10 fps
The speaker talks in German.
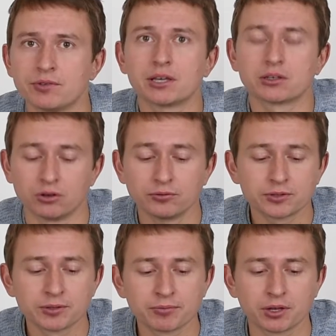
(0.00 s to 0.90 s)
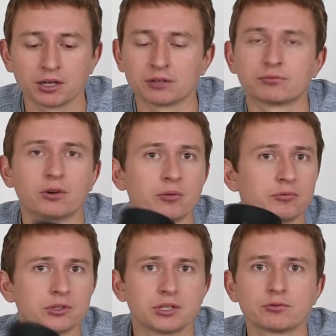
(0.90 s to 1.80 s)
wirklich oft, äh, vor allem
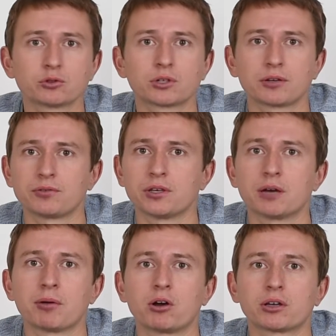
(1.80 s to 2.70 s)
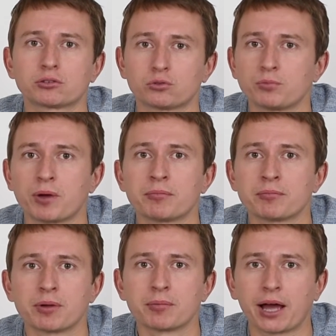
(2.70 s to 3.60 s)
für Tierfotografie, aber auch so
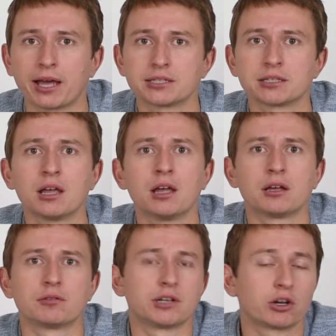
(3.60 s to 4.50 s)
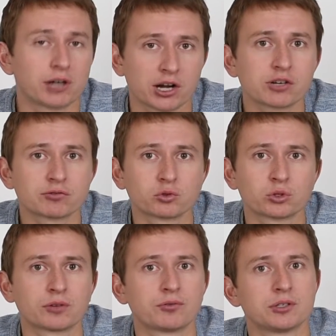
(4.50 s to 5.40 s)
beim, beim Reisen, weil ich auch
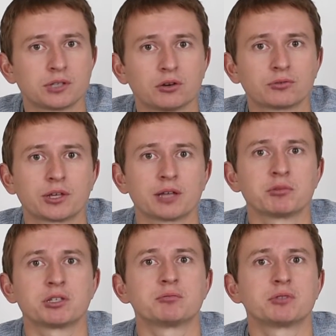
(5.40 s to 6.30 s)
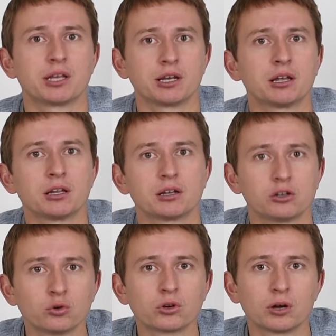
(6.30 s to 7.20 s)
Landschaftsfotografie sehr oft gern mit diesem
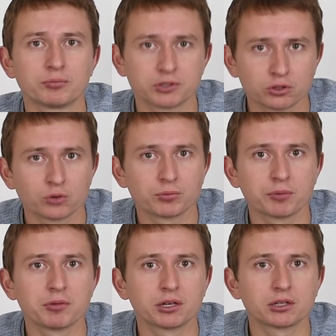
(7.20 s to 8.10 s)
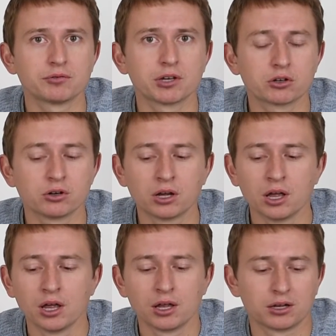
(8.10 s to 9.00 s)
Tele-Look habe, diese komprimierende Wirkung.
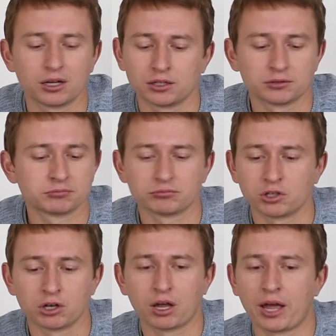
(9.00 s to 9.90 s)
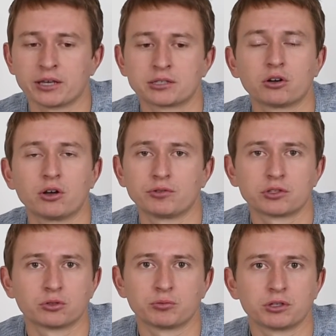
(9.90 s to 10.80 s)
Äh, ja, eines der
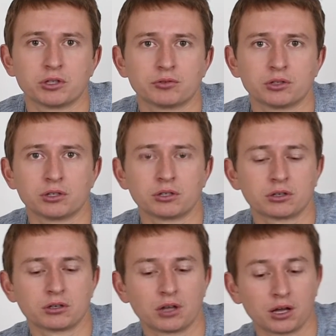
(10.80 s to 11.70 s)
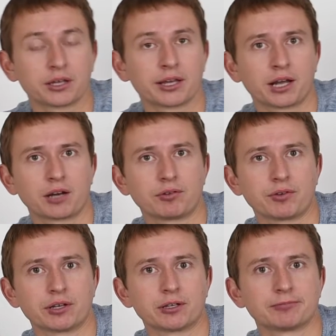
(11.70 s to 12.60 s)
häufigsten Objektive, die ich äh, generell
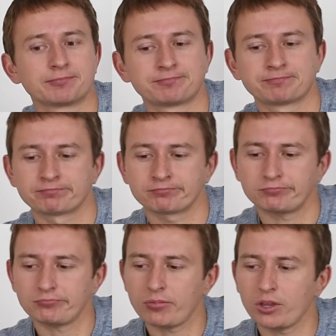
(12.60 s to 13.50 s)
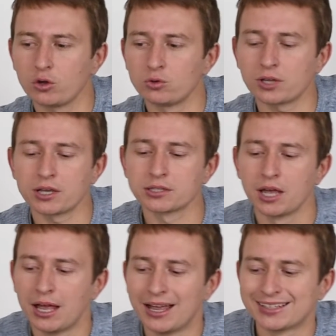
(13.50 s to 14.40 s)
verwende. Und als
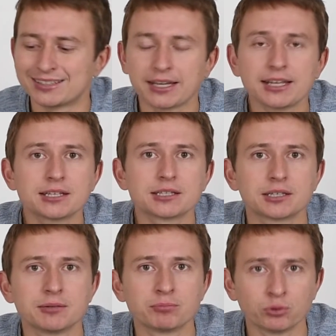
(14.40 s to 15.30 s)
drittes im